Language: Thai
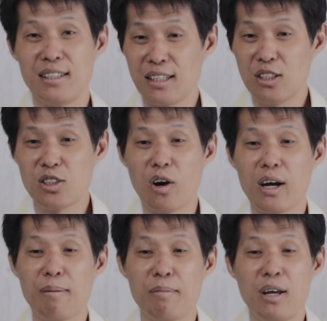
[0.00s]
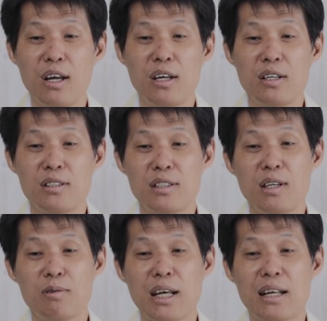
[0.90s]
สิ่งที่สองครับ
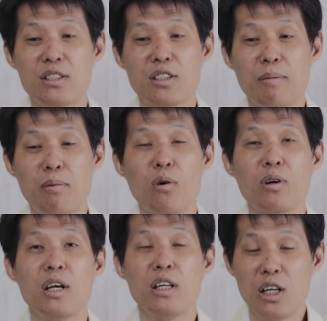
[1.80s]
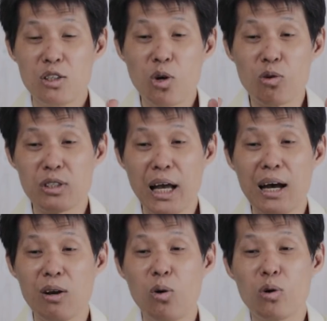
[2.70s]
ที่สรรเสริญพระองค์ที่ทรงสร้า
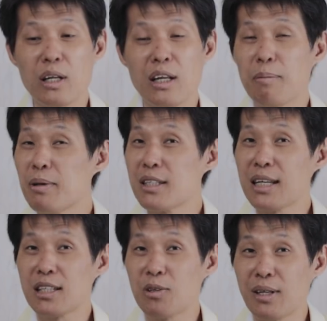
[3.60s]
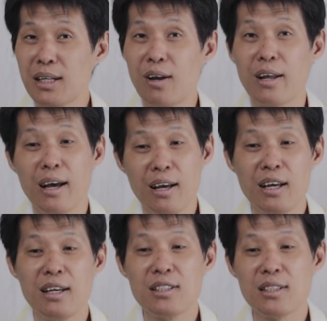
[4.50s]
งโลกนี้ไม่ใช่สร้างสวรรค์อย่างเดียวนะ
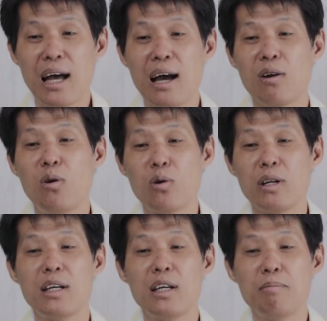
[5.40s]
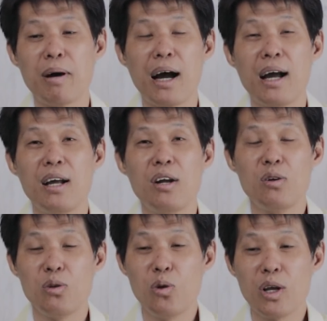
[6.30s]
สร้างโลกนี้ขึ้นมา
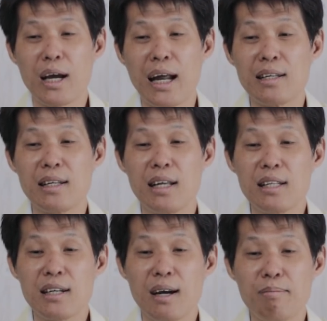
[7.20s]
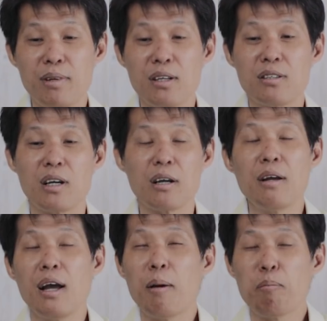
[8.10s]
ด้วยการคิดคำนึงถึง
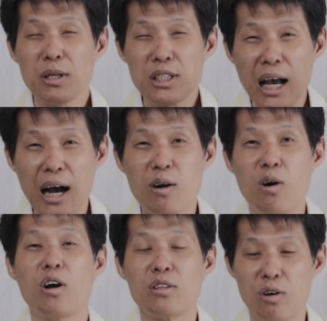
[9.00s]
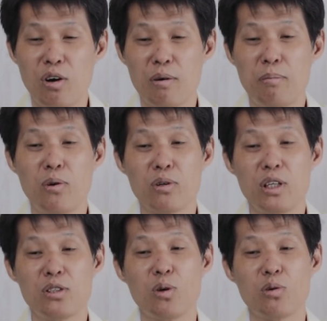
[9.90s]
ประชากรของพระองค์
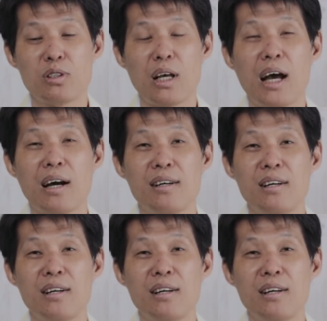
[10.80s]
ที่ทรงสร้าง